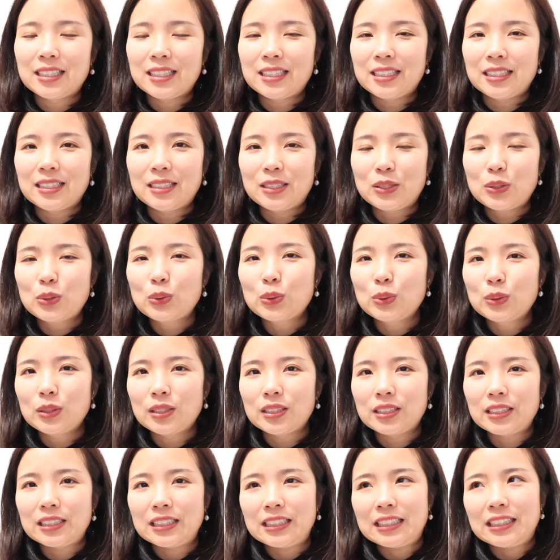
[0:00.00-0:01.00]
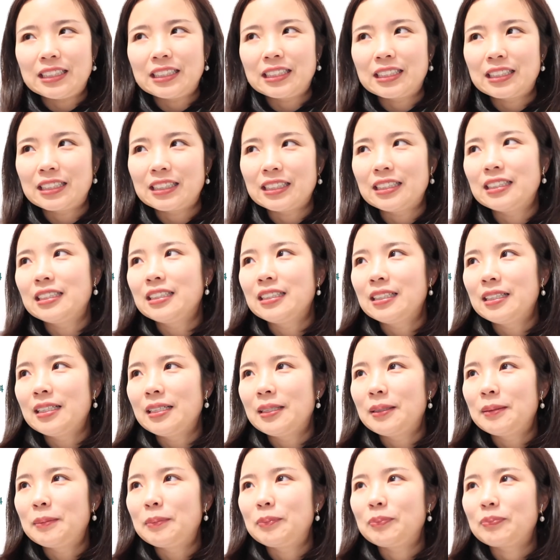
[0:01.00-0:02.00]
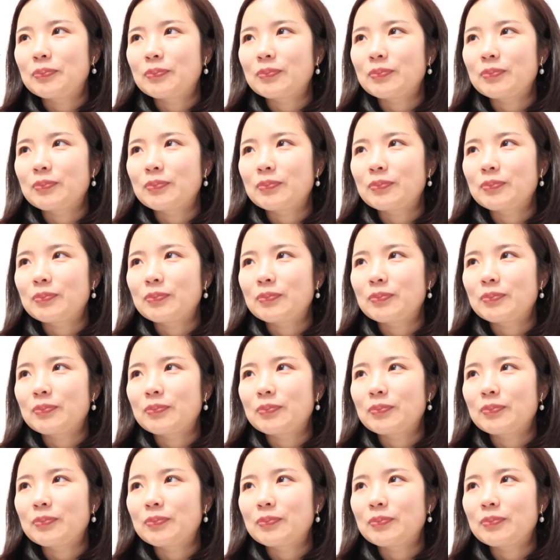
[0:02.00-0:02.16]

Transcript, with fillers: 呃入了一个